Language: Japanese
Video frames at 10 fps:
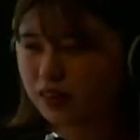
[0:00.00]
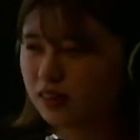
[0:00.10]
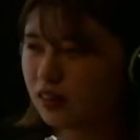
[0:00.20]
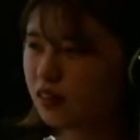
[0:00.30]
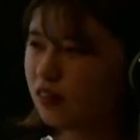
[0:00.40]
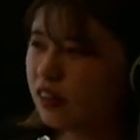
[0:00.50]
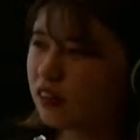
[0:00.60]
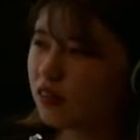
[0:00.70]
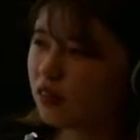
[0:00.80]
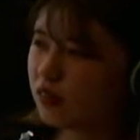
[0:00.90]

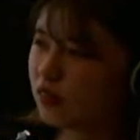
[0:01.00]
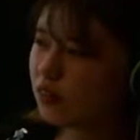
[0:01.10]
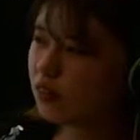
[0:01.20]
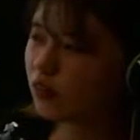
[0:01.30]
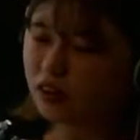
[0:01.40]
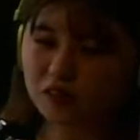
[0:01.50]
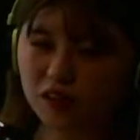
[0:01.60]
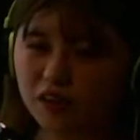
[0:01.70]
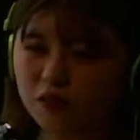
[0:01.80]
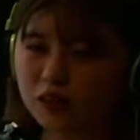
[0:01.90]
スチックワールドとかの
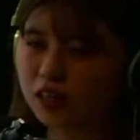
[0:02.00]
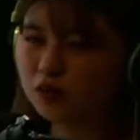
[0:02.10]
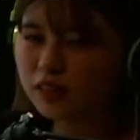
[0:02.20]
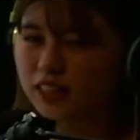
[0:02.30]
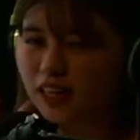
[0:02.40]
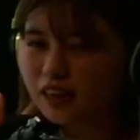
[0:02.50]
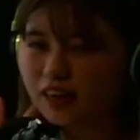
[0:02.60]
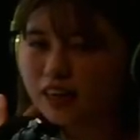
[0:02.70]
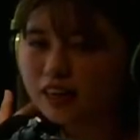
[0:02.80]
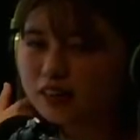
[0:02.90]
ね、話題を出したか
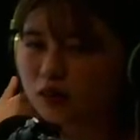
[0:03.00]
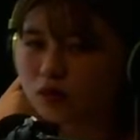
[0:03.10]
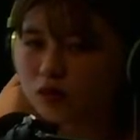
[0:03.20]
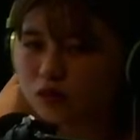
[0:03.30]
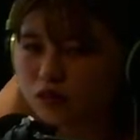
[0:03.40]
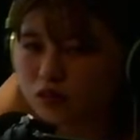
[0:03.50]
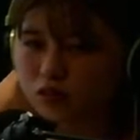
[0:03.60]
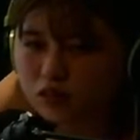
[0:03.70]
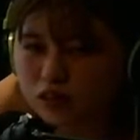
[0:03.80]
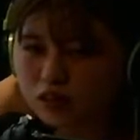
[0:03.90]
なというふ
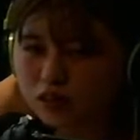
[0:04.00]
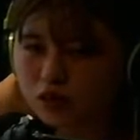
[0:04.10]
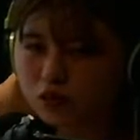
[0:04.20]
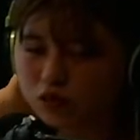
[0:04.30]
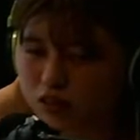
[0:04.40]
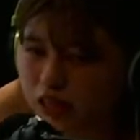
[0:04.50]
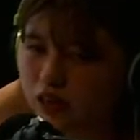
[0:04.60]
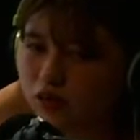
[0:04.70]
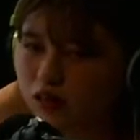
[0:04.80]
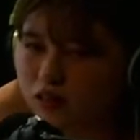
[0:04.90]
うに記憶してい
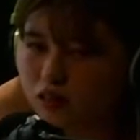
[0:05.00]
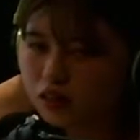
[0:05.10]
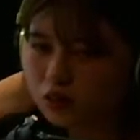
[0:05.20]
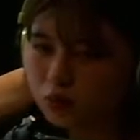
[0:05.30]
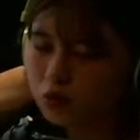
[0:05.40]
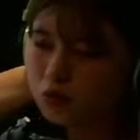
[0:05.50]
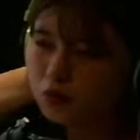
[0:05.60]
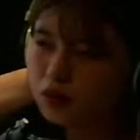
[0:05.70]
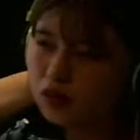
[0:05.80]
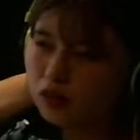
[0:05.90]
るんですけれども、
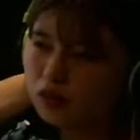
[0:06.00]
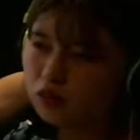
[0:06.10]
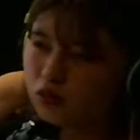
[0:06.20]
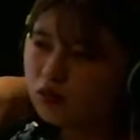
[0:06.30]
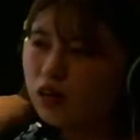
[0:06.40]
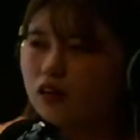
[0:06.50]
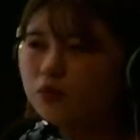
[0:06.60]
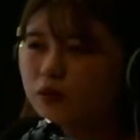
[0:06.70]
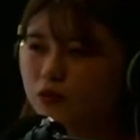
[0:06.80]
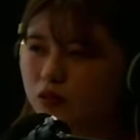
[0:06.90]
その
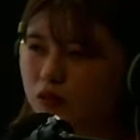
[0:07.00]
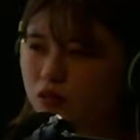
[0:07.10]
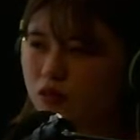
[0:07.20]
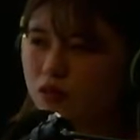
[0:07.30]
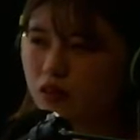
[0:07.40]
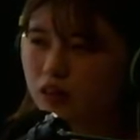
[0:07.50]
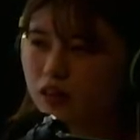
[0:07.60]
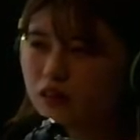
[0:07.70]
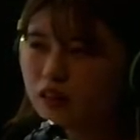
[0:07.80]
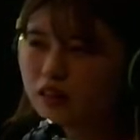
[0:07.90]
アルバム
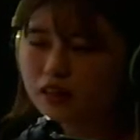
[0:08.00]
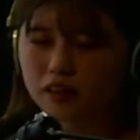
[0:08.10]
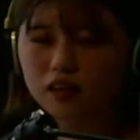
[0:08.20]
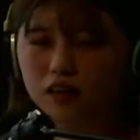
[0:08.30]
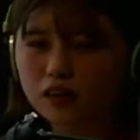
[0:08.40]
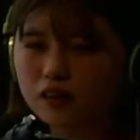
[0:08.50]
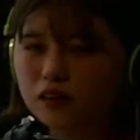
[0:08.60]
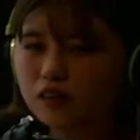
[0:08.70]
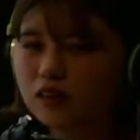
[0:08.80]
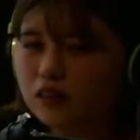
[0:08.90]
が出てから、
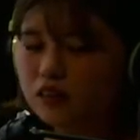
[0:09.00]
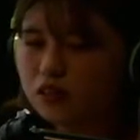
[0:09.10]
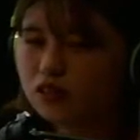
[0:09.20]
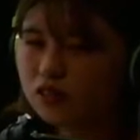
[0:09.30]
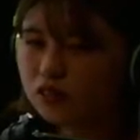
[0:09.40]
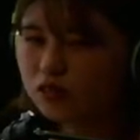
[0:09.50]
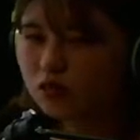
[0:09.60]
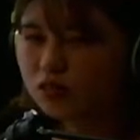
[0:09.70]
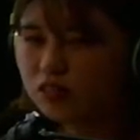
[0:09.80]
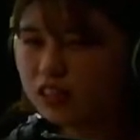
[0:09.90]
ずっ
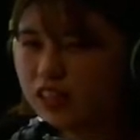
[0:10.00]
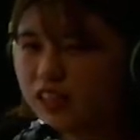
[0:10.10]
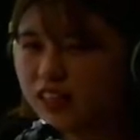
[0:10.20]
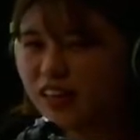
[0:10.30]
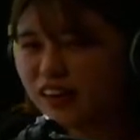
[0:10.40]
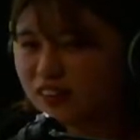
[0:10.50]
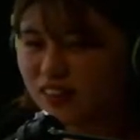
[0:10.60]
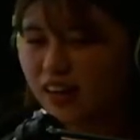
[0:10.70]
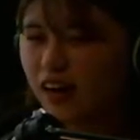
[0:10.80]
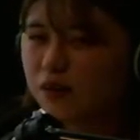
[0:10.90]
と聞いてなく
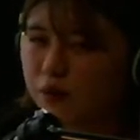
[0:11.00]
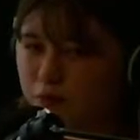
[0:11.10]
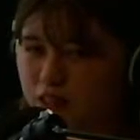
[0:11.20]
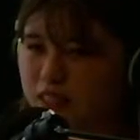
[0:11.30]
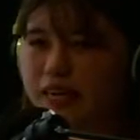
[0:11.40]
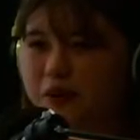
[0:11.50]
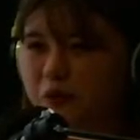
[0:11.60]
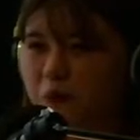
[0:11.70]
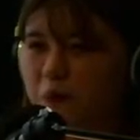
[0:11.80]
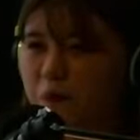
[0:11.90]
て、アルバム自体
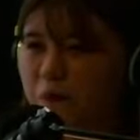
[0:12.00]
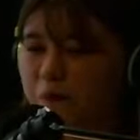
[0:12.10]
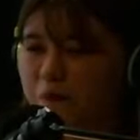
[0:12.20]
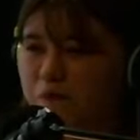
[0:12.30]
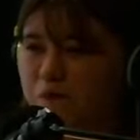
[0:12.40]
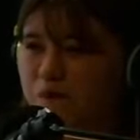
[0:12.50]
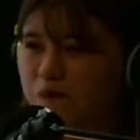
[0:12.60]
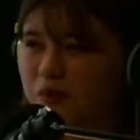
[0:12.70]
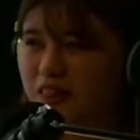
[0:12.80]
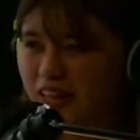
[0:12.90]
を。
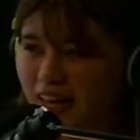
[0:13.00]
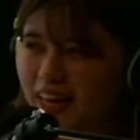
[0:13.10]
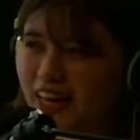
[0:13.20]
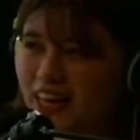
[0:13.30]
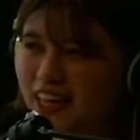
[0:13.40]
で、